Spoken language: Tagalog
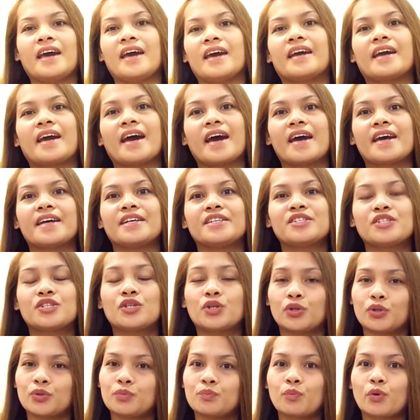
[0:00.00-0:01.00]
Hey guys!
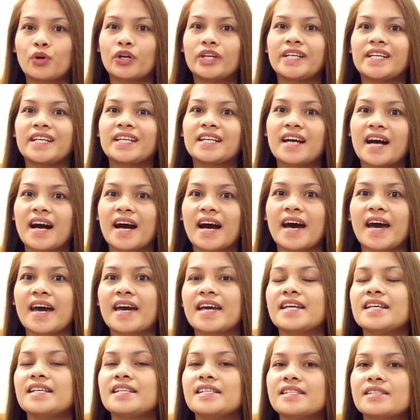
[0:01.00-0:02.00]
Good morning
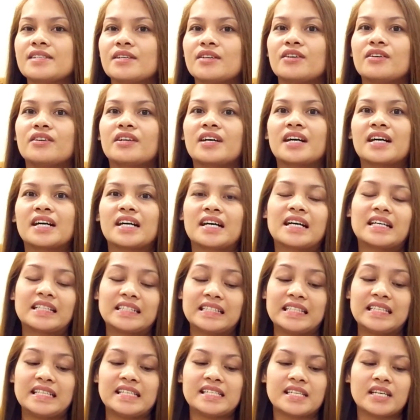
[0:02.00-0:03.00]
guys! So,
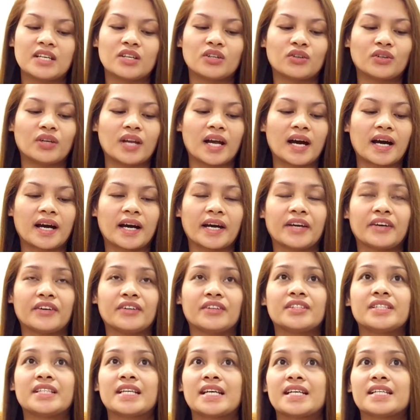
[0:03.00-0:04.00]
kakagising ko lang
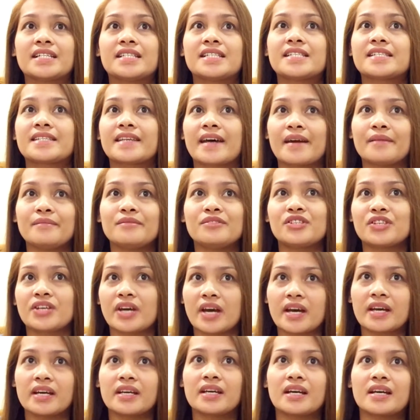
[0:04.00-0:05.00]
ngayon. It's time
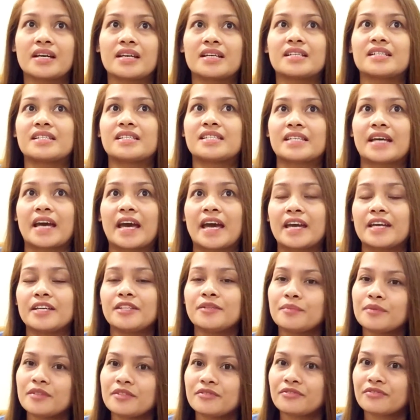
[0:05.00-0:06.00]
check. It's
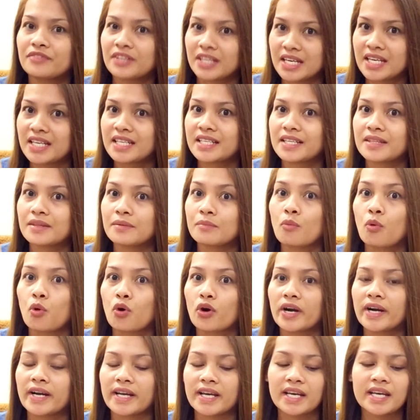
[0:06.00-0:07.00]
8.15 in the
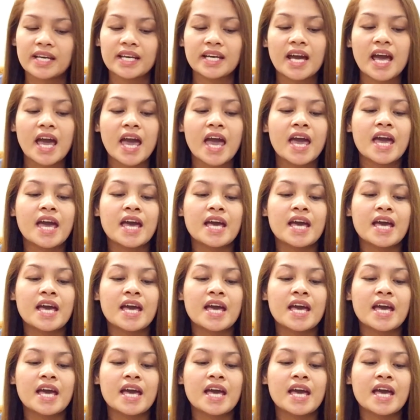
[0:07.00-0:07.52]
morning.